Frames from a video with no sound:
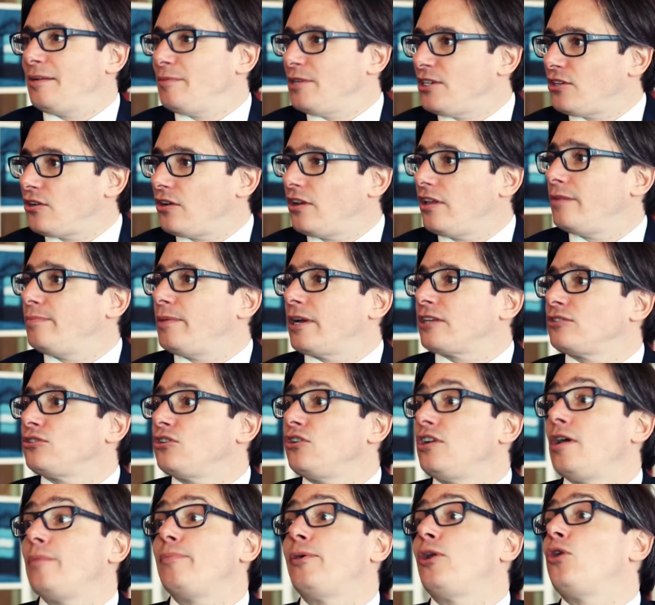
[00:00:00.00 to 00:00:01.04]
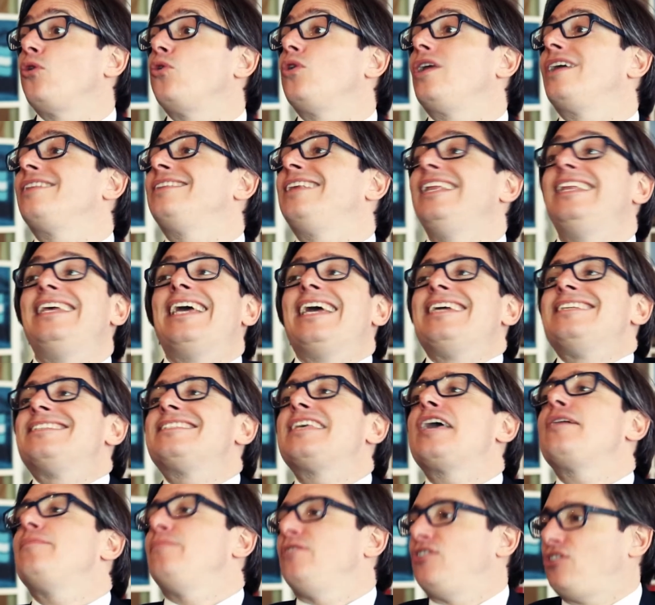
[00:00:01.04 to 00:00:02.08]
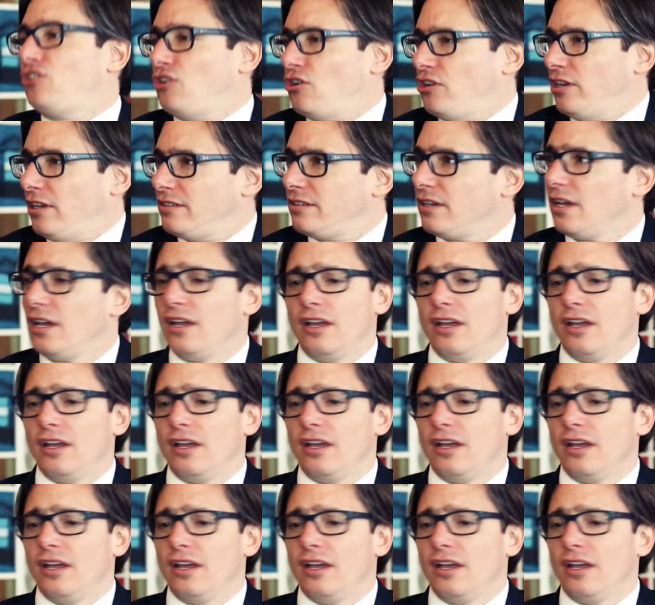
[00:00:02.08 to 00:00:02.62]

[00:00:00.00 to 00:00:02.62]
3 millones de personas, pero durante el día hay 6 millones.